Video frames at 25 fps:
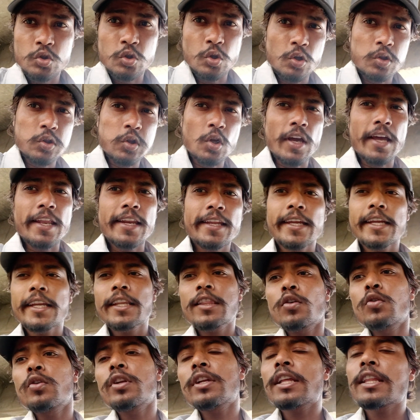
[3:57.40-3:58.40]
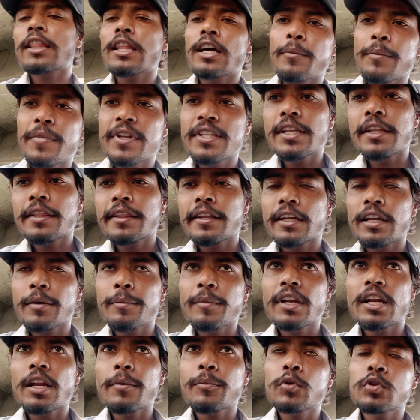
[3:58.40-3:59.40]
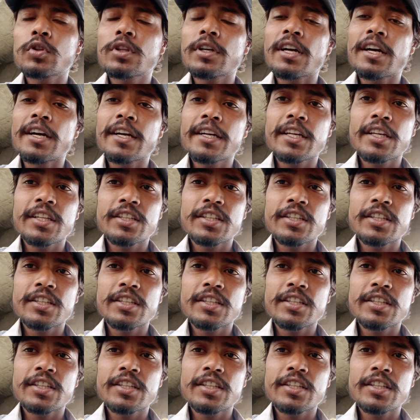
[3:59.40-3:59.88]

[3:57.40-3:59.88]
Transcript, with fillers: दोस्तों एलिगेंस होटल के सामने जैसे कि मैंने आपको दिखाया